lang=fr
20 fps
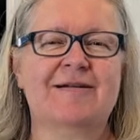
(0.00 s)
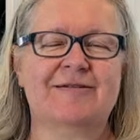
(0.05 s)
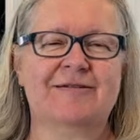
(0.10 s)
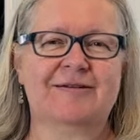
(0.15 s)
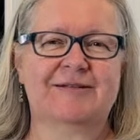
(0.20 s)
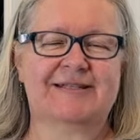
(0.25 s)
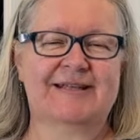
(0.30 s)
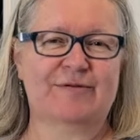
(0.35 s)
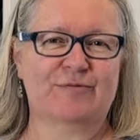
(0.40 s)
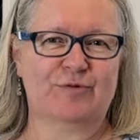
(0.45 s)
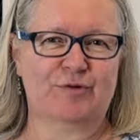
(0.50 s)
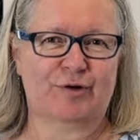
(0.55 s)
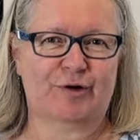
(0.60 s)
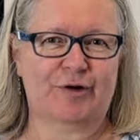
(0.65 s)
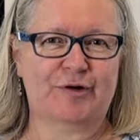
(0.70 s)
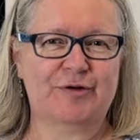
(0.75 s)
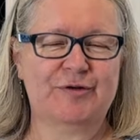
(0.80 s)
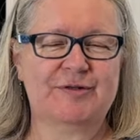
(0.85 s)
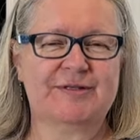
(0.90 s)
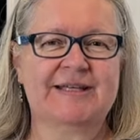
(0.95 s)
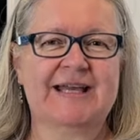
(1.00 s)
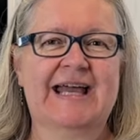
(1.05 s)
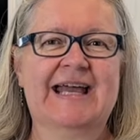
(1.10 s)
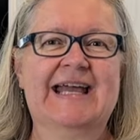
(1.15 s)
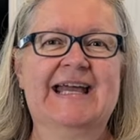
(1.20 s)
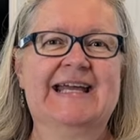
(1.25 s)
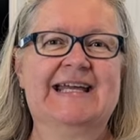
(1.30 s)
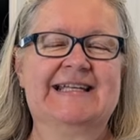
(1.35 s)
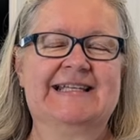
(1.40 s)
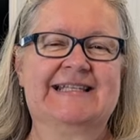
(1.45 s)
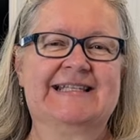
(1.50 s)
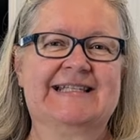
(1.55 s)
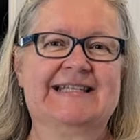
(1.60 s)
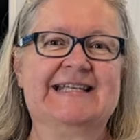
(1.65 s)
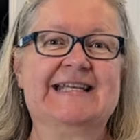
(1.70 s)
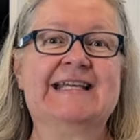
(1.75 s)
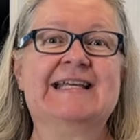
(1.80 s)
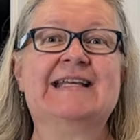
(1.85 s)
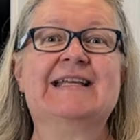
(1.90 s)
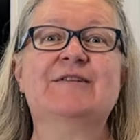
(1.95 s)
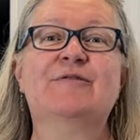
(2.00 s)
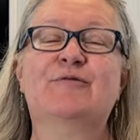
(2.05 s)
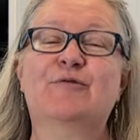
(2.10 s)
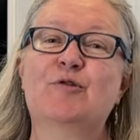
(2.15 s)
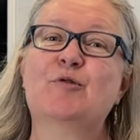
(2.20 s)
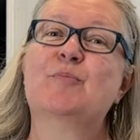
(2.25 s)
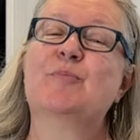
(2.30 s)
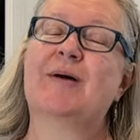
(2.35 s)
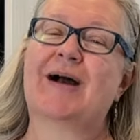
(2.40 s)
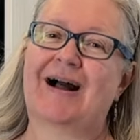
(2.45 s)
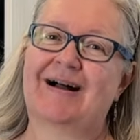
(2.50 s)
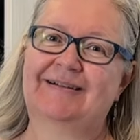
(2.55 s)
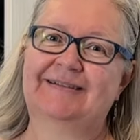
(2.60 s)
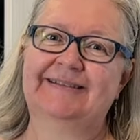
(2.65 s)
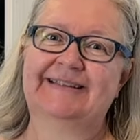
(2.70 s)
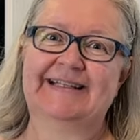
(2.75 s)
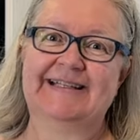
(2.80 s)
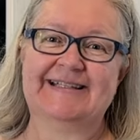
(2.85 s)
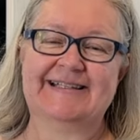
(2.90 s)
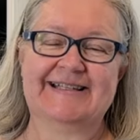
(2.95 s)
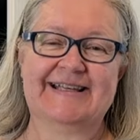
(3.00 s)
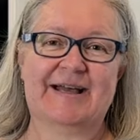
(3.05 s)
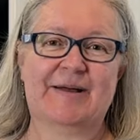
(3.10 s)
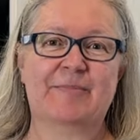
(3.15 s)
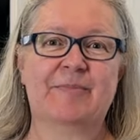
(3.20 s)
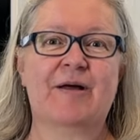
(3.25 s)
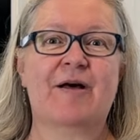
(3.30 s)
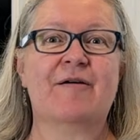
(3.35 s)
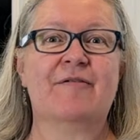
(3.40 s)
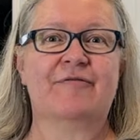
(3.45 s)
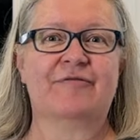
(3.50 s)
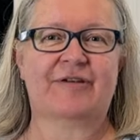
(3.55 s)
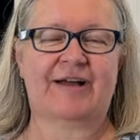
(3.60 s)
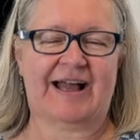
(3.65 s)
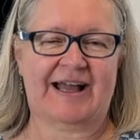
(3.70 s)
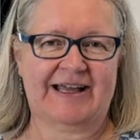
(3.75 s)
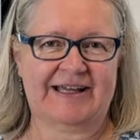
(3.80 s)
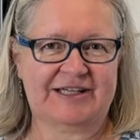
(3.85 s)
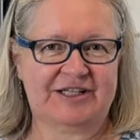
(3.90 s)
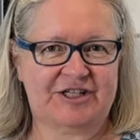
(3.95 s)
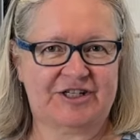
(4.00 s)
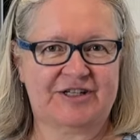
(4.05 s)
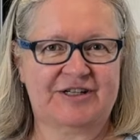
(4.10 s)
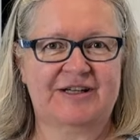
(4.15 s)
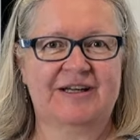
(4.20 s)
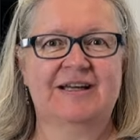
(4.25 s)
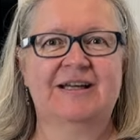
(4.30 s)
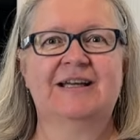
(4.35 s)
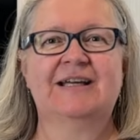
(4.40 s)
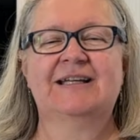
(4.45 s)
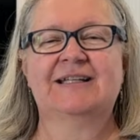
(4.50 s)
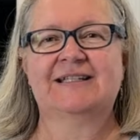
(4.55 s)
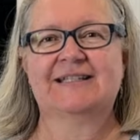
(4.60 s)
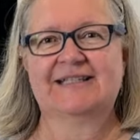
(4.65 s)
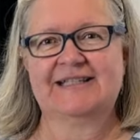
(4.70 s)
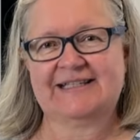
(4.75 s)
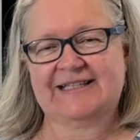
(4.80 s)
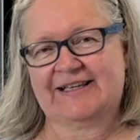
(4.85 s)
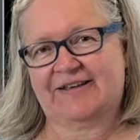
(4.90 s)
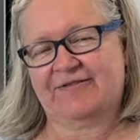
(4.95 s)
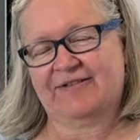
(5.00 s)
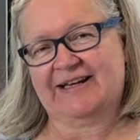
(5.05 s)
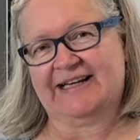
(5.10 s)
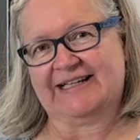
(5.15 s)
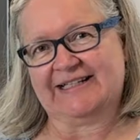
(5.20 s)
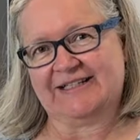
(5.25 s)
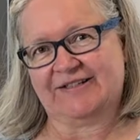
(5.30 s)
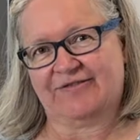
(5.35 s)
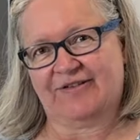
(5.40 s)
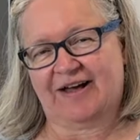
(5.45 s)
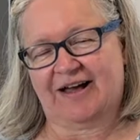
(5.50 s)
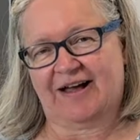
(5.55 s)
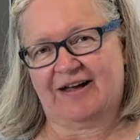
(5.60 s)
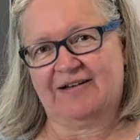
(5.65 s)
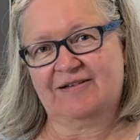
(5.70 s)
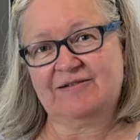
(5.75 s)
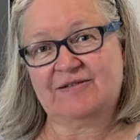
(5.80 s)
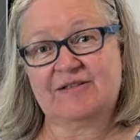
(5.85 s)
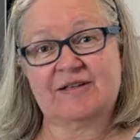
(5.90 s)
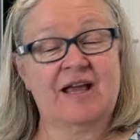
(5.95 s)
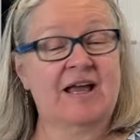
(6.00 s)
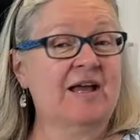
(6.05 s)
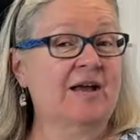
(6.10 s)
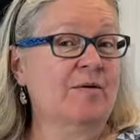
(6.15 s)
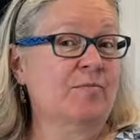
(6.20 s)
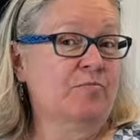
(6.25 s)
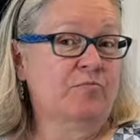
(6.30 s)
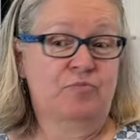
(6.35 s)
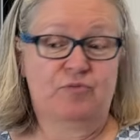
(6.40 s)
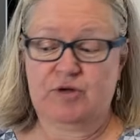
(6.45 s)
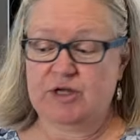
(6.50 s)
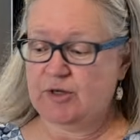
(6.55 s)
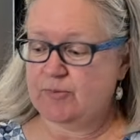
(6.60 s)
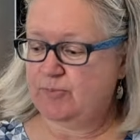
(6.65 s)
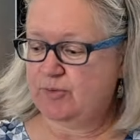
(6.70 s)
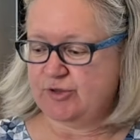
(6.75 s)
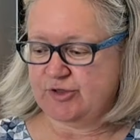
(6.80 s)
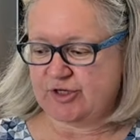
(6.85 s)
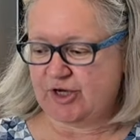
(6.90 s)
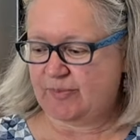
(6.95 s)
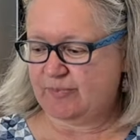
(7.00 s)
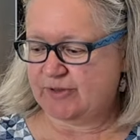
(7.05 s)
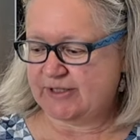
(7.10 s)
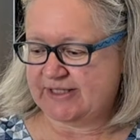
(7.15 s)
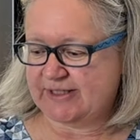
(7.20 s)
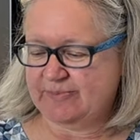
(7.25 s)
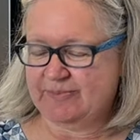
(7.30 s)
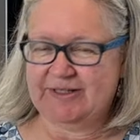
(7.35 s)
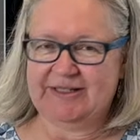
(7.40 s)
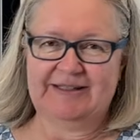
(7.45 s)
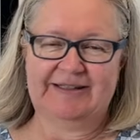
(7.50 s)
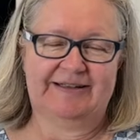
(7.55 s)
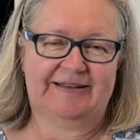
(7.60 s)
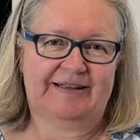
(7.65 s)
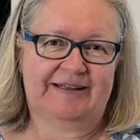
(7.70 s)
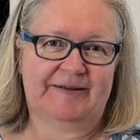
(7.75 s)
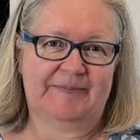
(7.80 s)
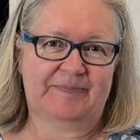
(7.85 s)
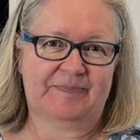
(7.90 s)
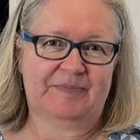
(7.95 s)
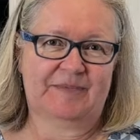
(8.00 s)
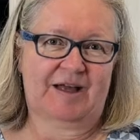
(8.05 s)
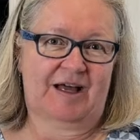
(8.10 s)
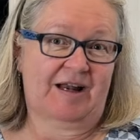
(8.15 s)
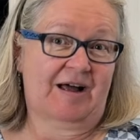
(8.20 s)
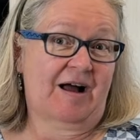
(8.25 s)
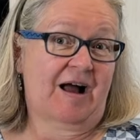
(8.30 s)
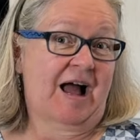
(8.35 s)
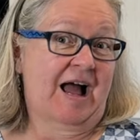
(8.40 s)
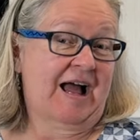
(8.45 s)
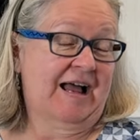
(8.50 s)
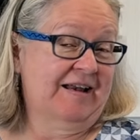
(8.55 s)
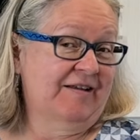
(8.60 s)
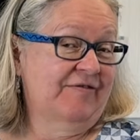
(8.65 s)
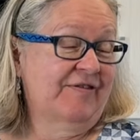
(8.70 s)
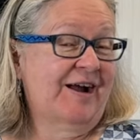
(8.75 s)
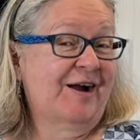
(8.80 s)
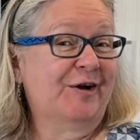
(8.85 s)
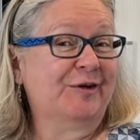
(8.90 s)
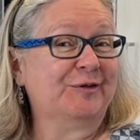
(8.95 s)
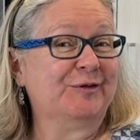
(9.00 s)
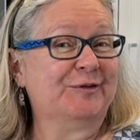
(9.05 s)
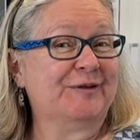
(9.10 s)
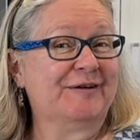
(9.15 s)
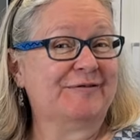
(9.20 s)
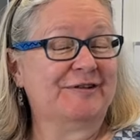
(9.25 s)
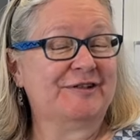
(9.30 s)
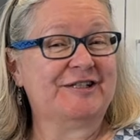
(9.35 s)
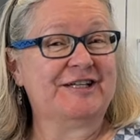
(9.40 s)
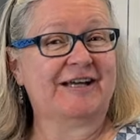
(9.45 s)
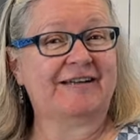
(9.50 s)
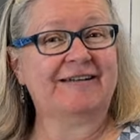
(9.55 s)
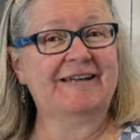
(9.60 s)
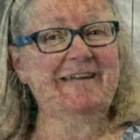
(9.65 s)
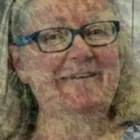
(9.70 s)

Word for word: euh, savoureuse, c'est qu'il faut prendre des herbes fraîches. C'est ce qui fait la différence. Puis, il y a plusieurs possibilités. Alors, allez faire un tour dans votre jardin,